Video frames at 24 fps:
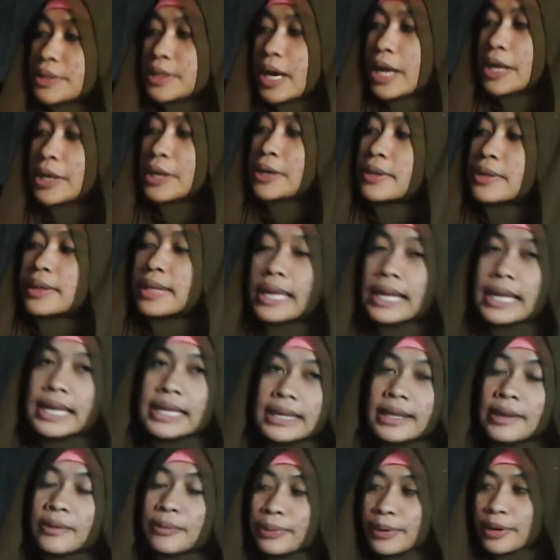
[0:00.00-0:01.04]
juga
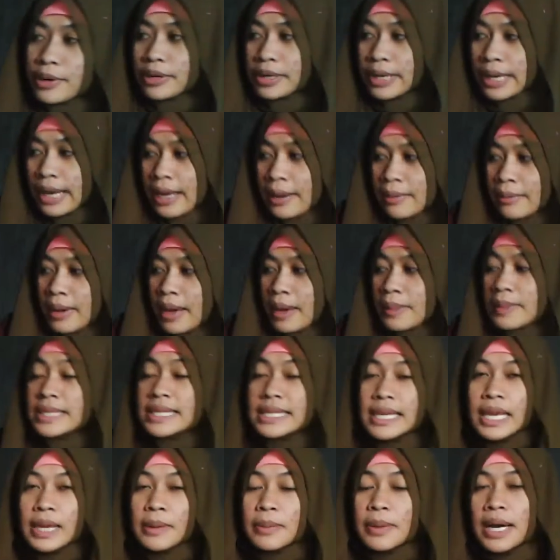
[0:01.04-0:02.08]
utility program. Apa
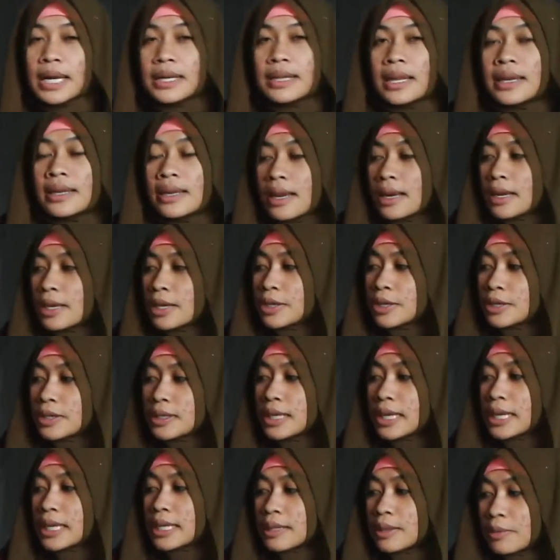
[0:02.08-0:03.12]
sih pengertian dari
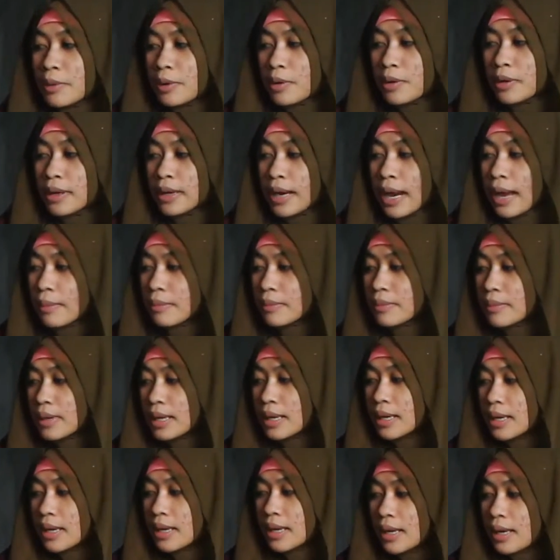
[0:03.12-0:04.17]
utility program?
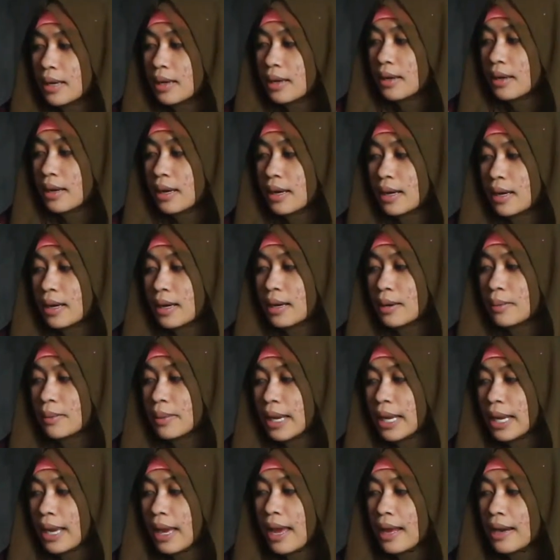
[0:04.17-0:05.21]
Eh,
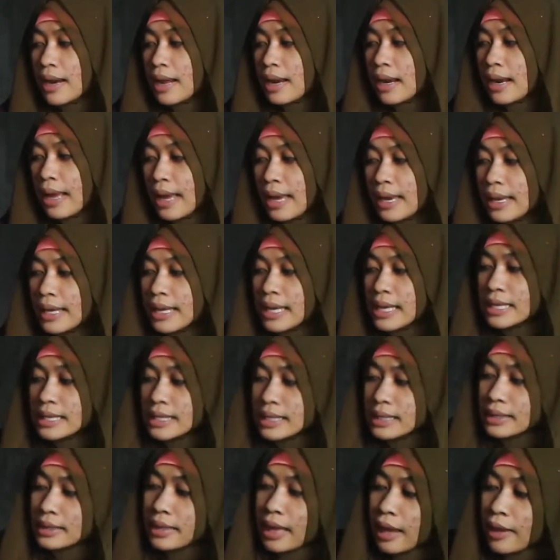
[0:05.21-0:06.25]
mereka adalah is
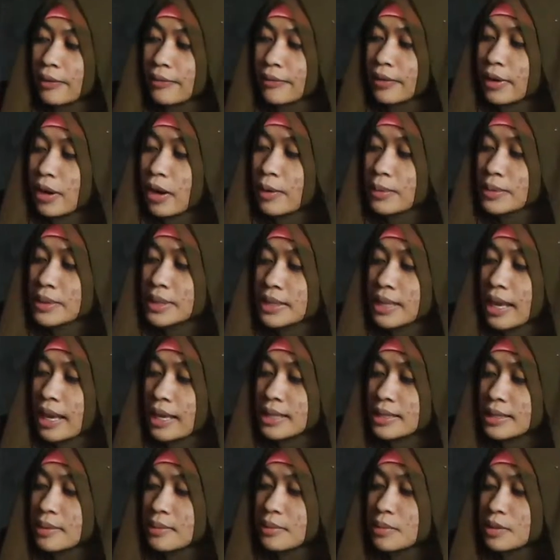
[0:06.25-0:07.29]
a type of
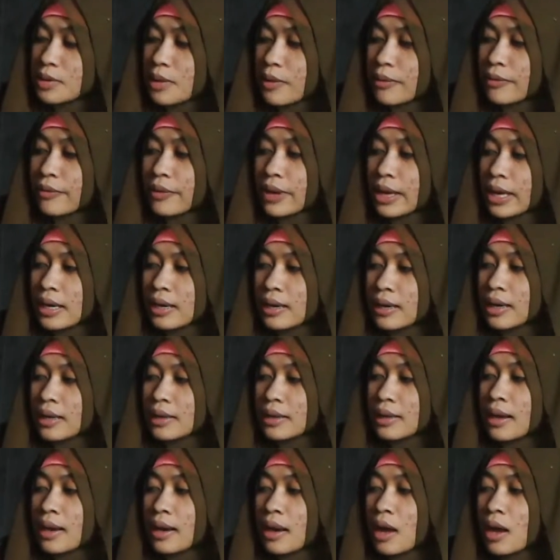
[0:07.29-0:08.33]
system software that
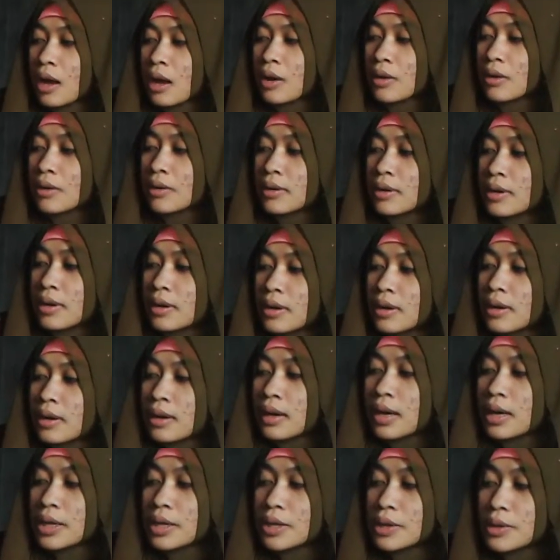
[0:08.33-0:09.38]
allow
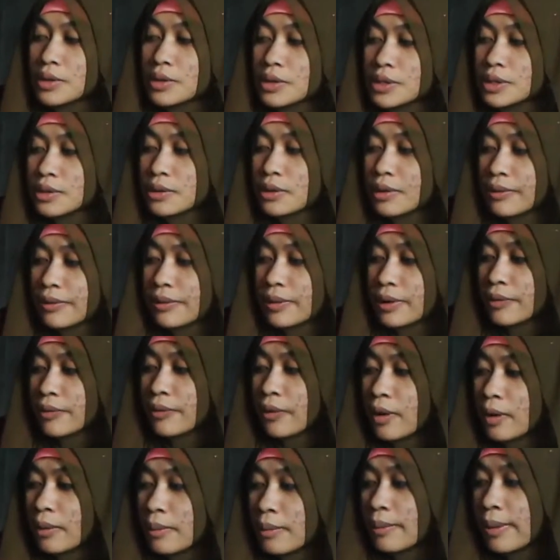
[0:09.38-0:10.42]
a use to
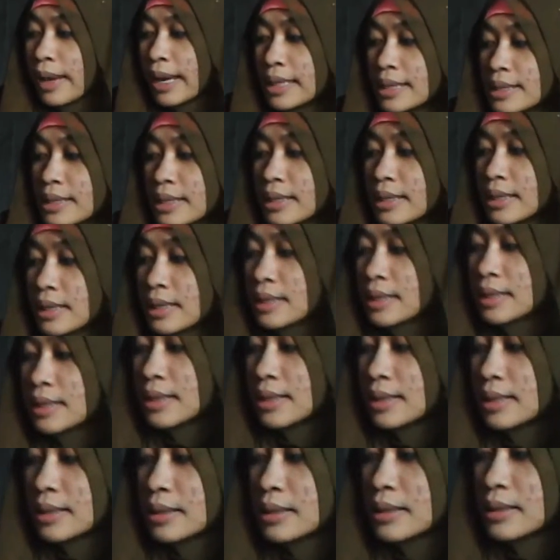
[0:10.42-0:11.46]
perform
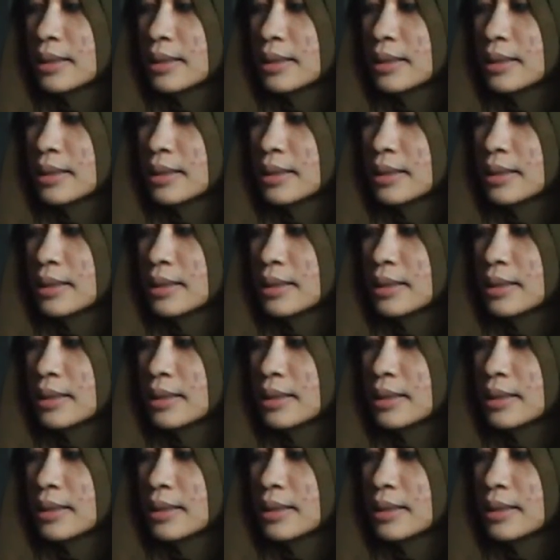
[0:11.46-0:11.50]
maintenance